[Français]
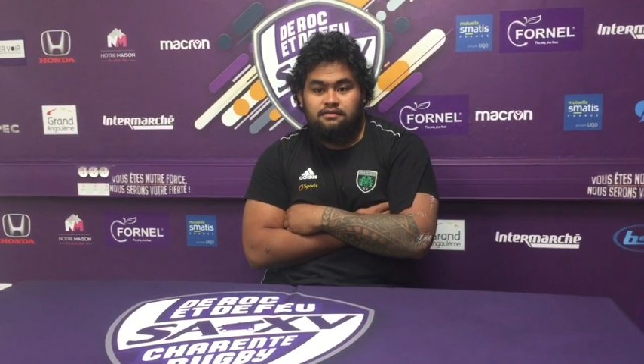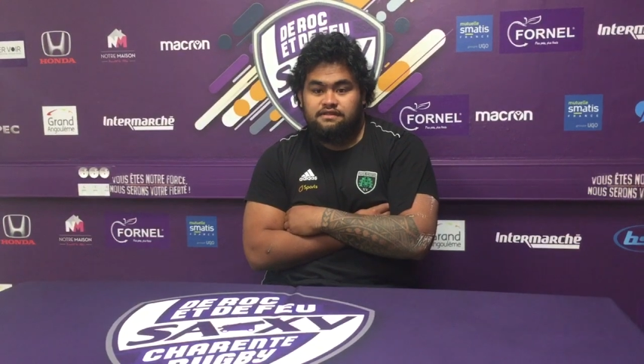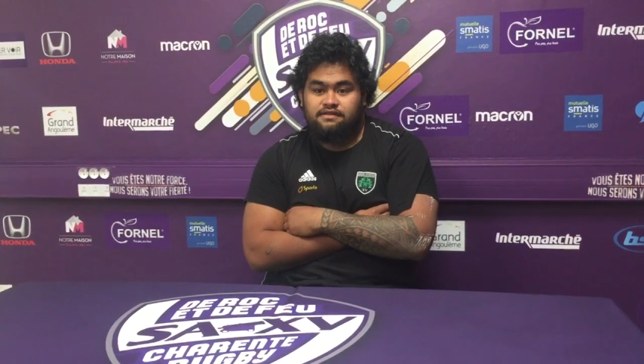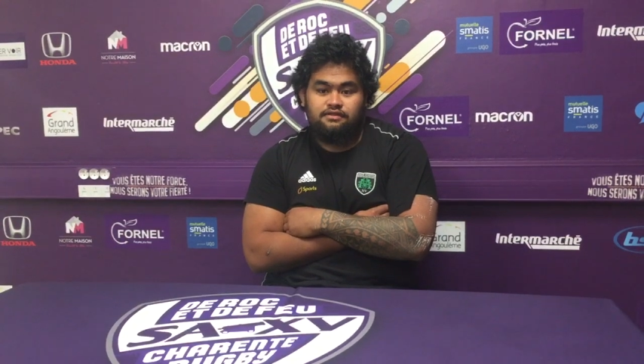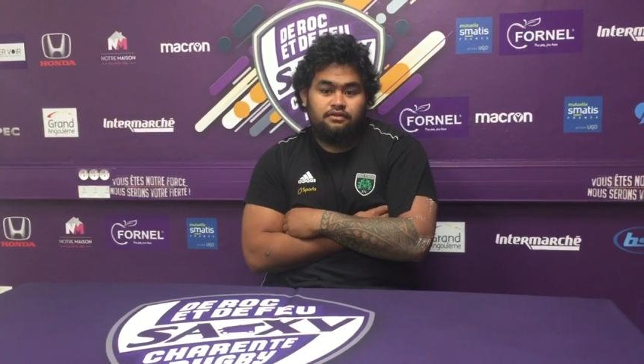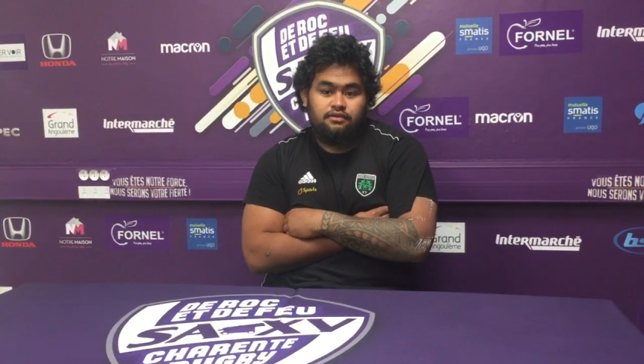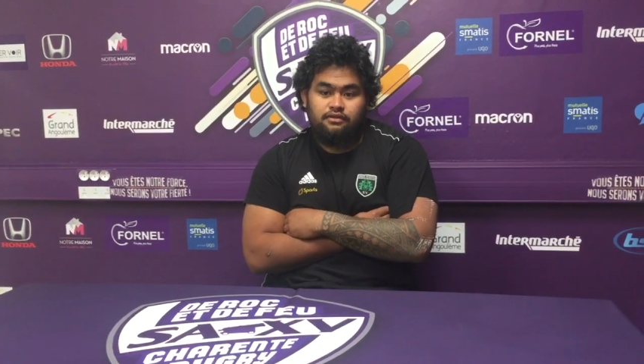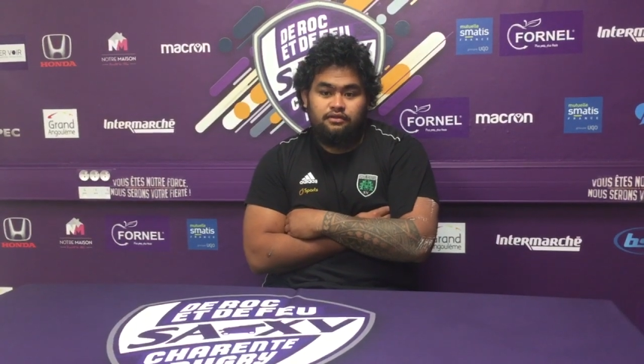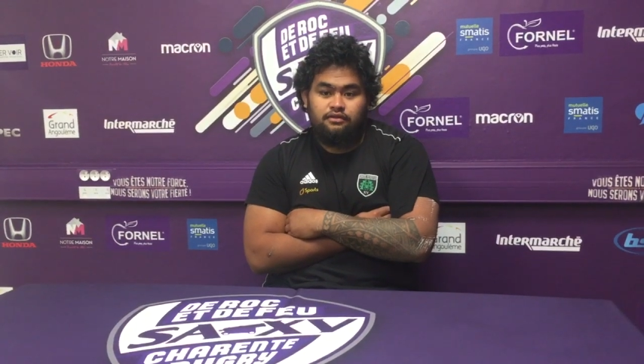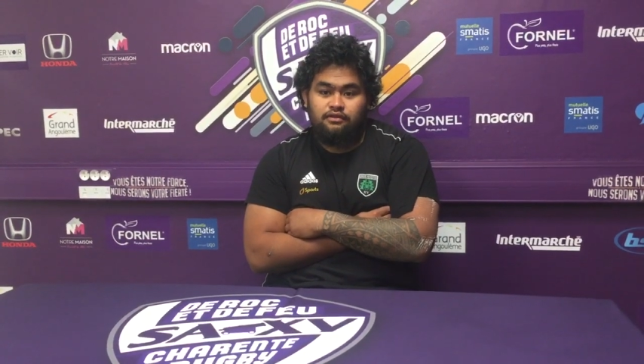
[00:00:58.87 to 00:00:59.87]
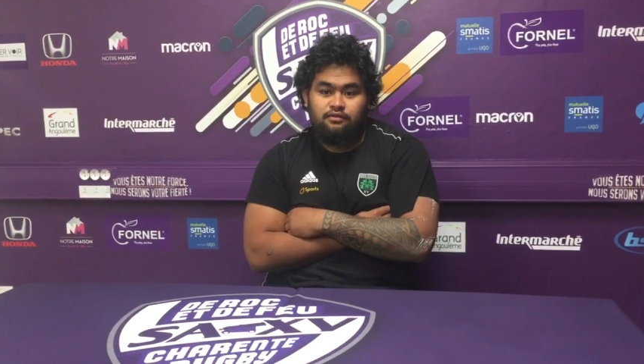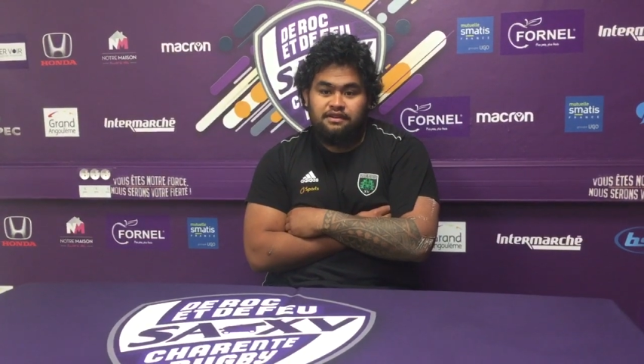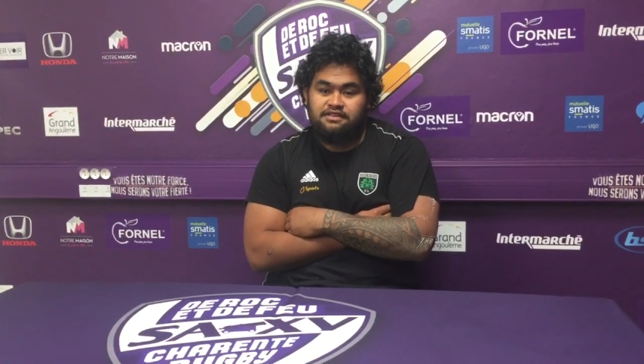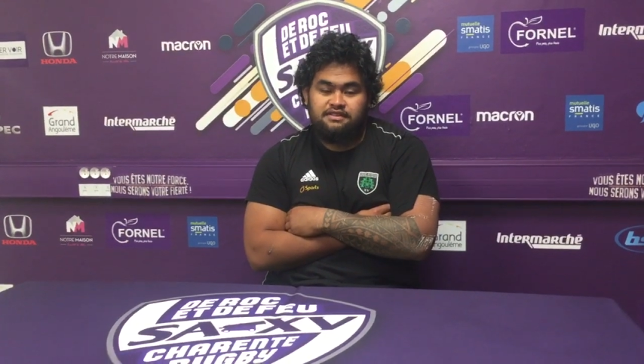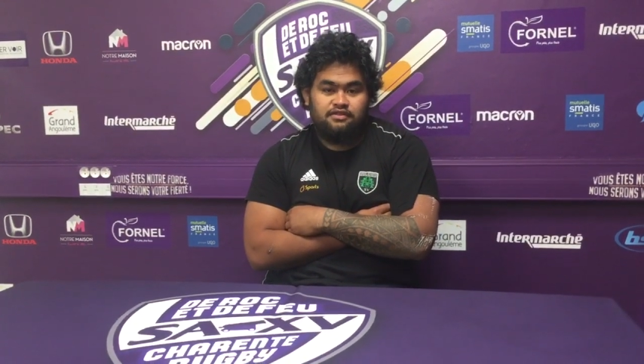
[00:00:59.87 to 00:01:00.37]
mais c'est sûr que le
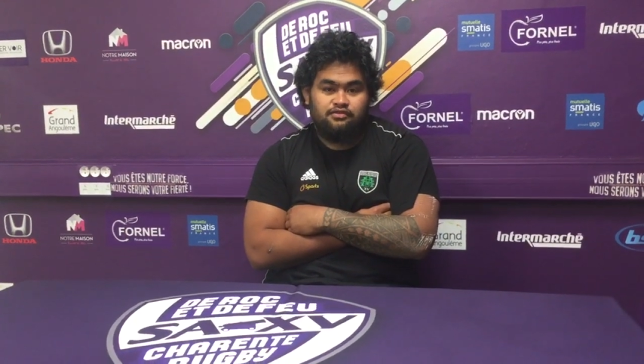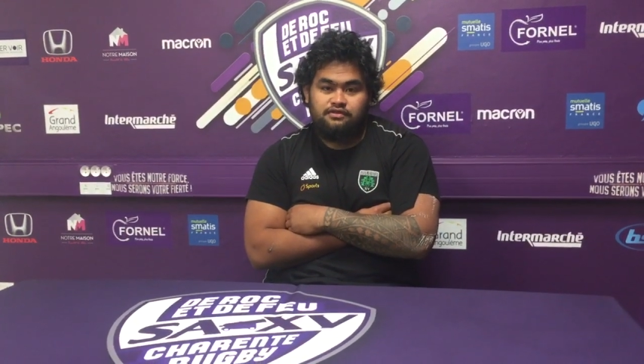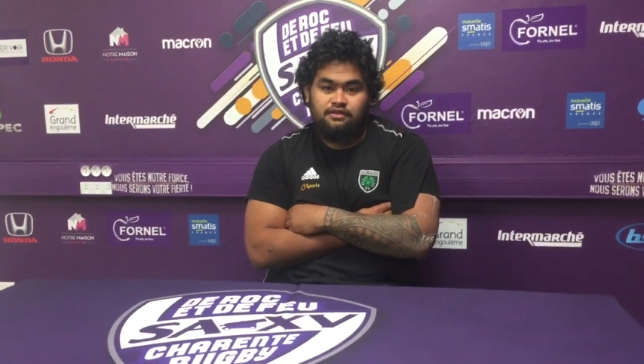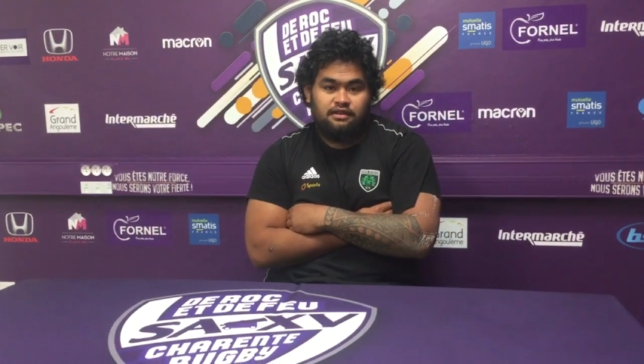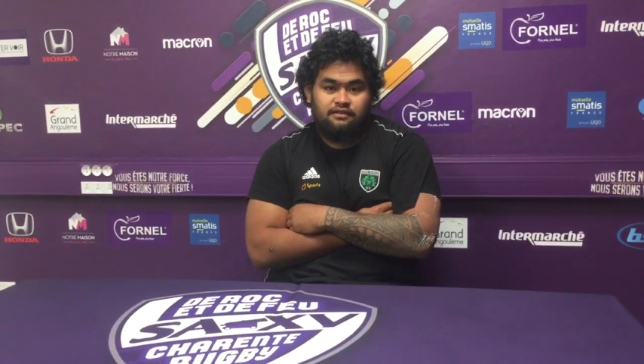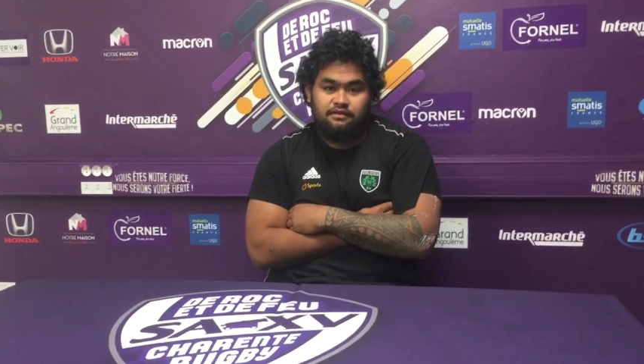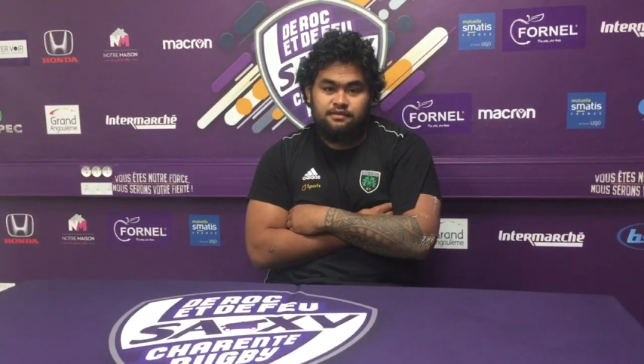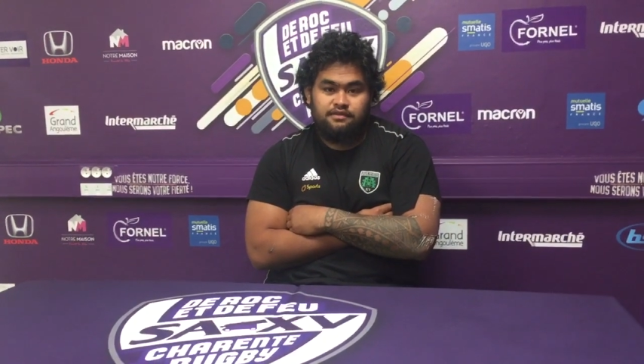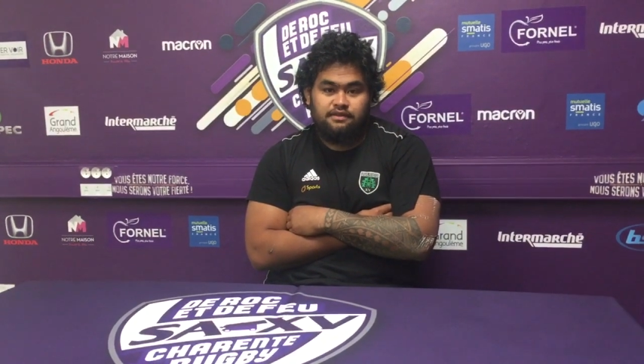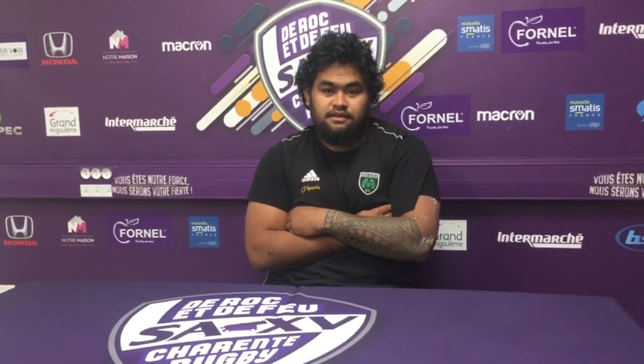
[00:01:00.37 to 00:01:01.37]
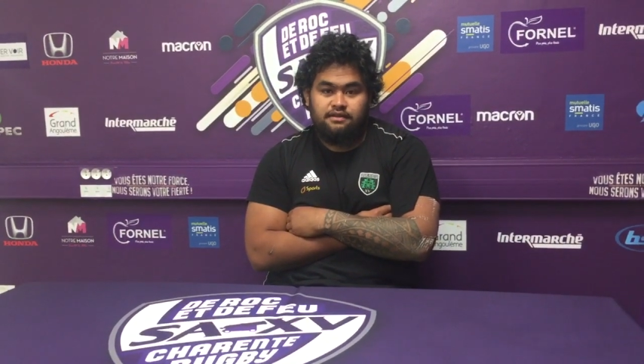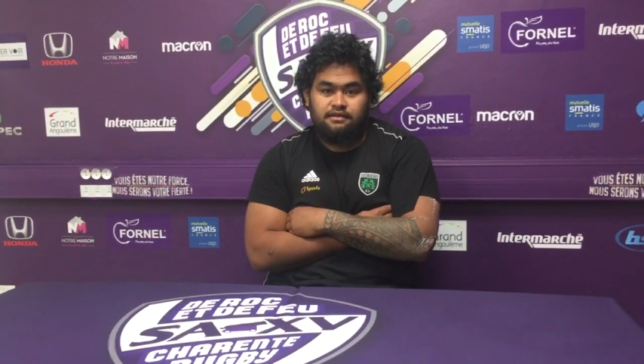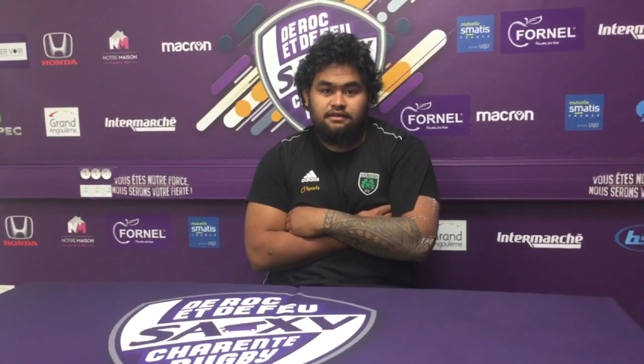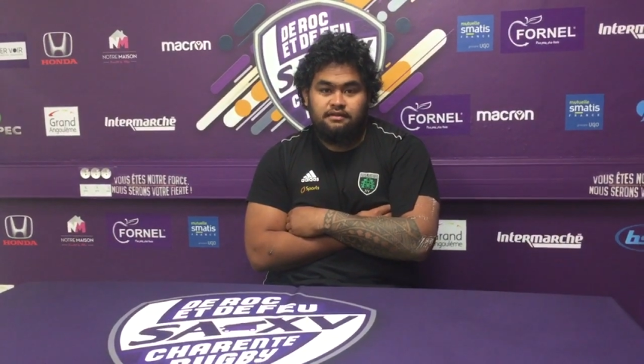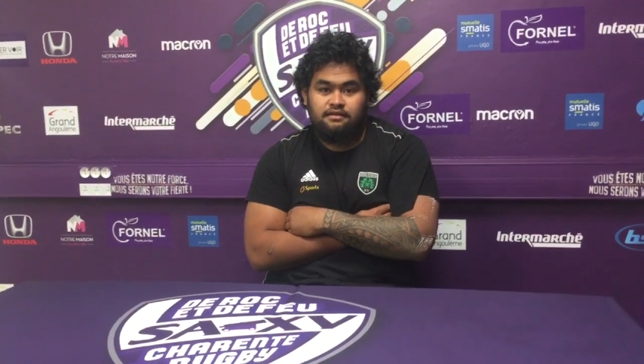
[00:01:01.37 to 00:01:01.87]
match s'est joué 180 minutes et,
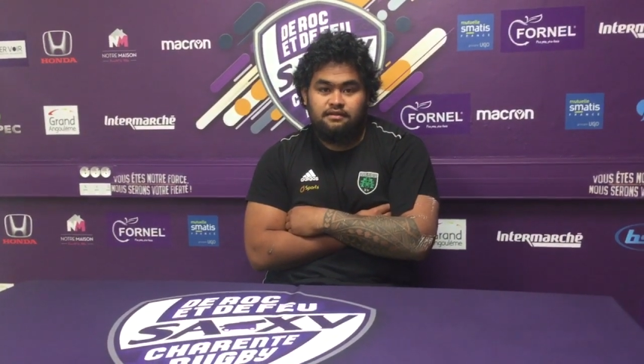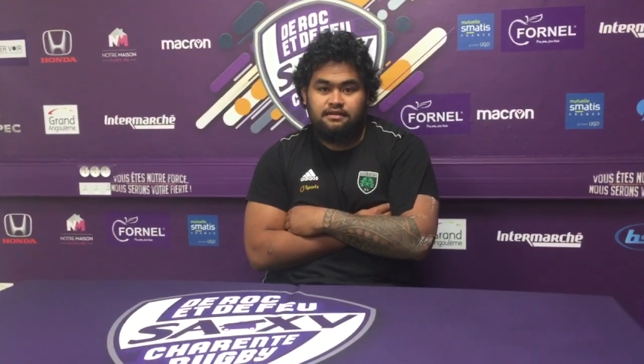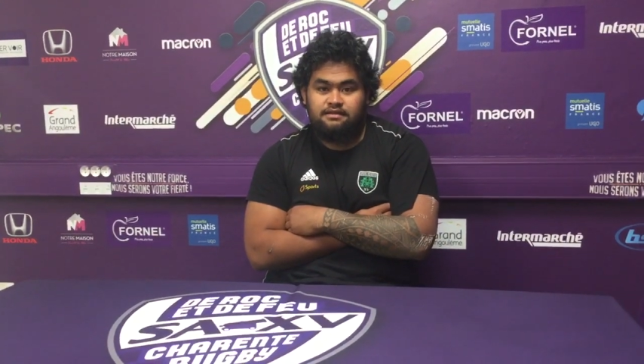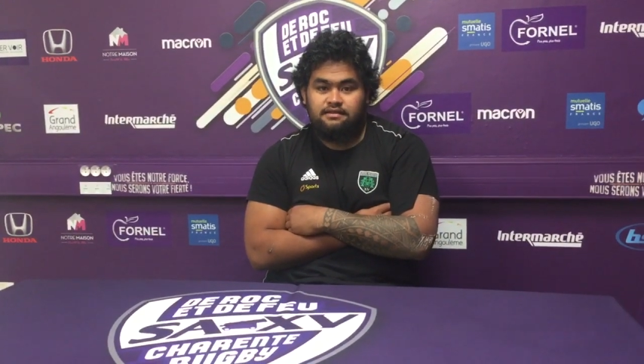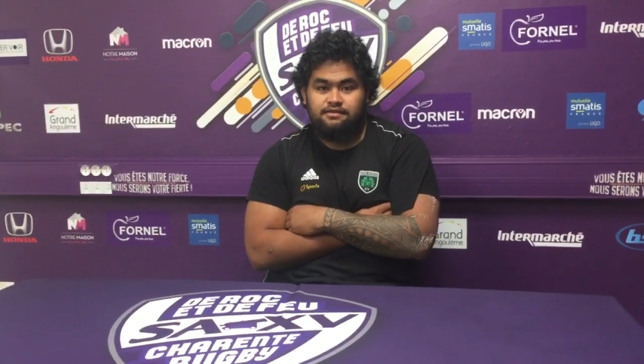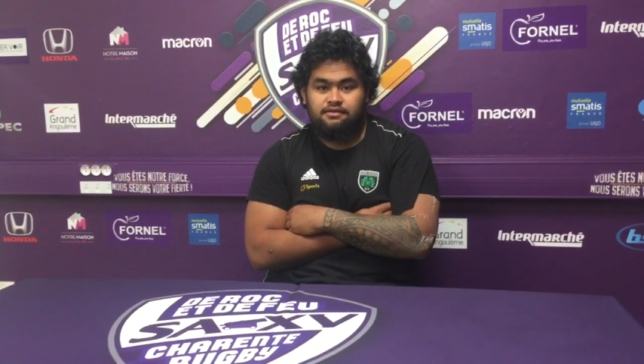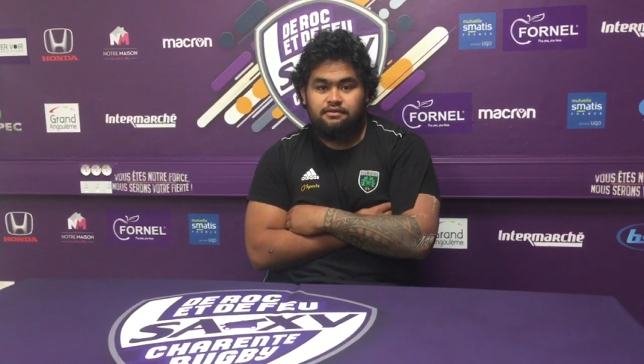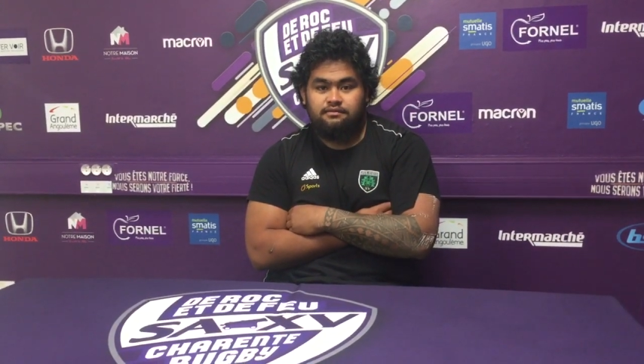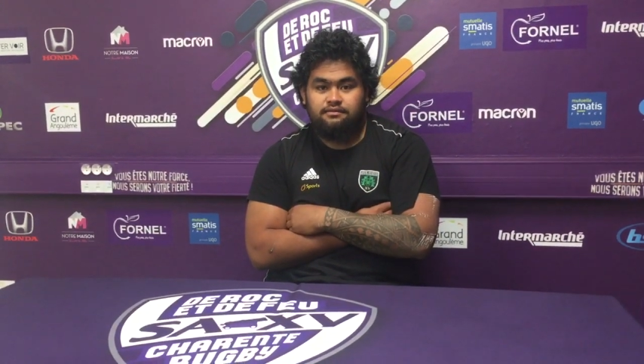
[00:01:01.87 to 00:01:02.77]
c'était dur.